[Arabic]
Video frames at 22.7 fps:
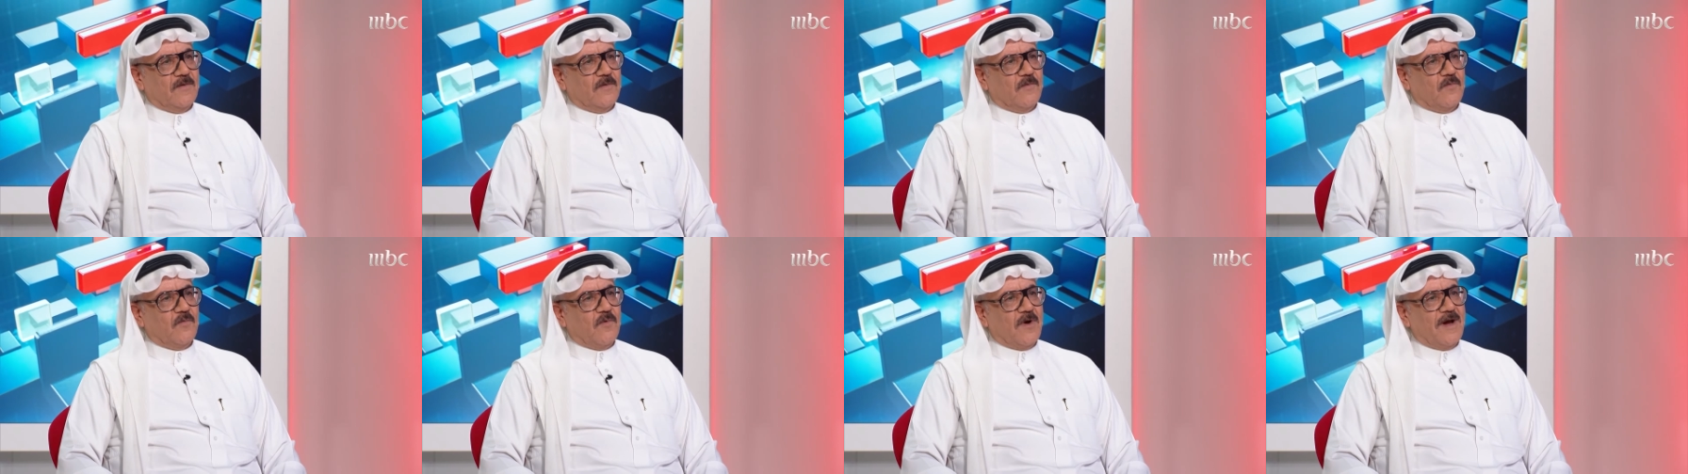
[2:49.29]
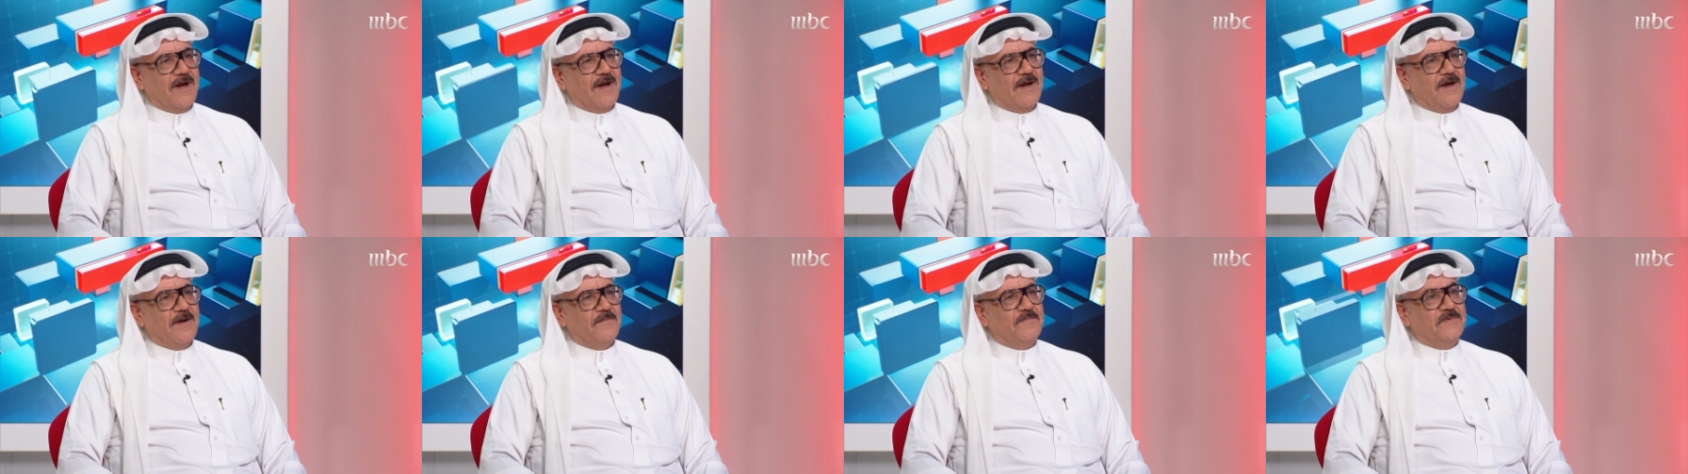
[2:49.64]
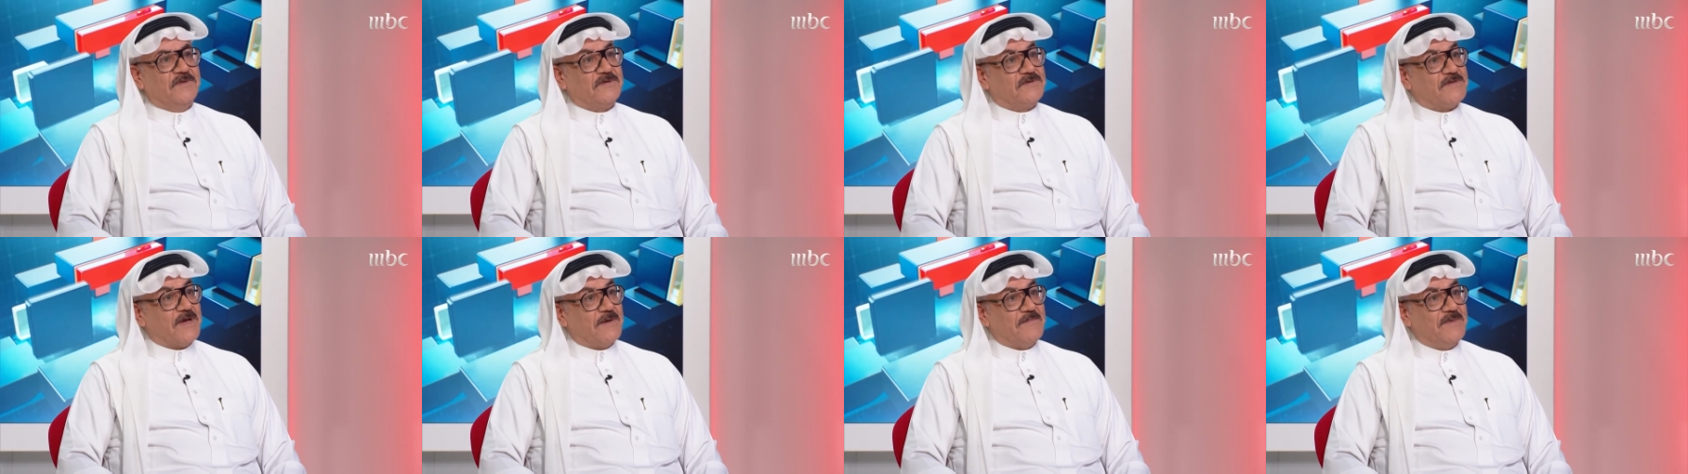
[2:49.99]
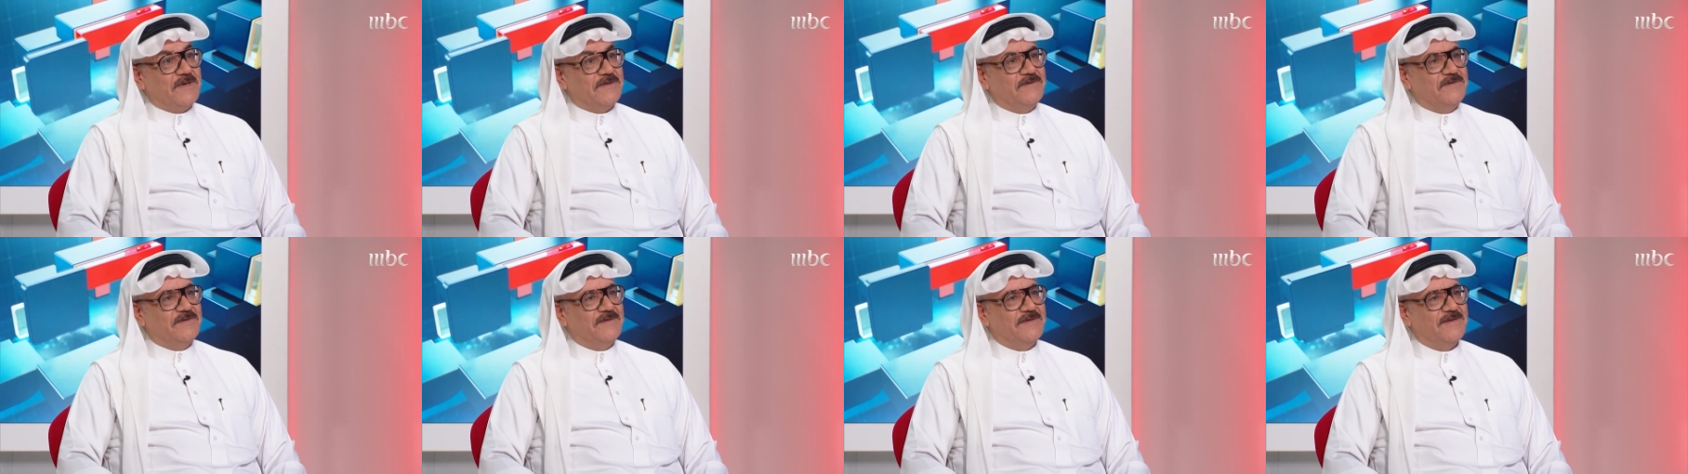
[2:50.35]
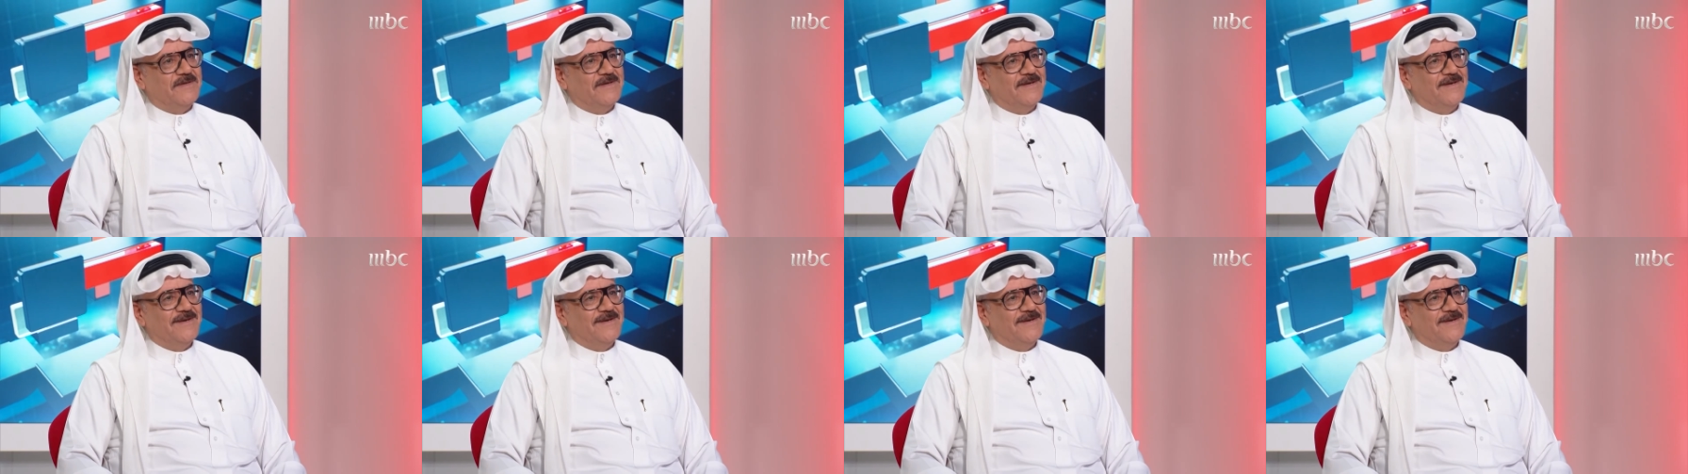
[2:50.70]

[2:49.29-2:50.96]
وابتسمت